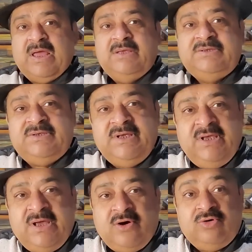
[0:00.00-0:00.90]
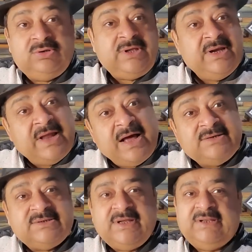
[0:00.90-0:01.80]
ऐसी ही औरतें
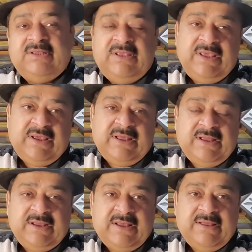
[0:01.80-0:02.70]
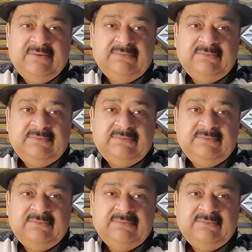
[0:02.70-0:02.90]
नाश करती हैं घर का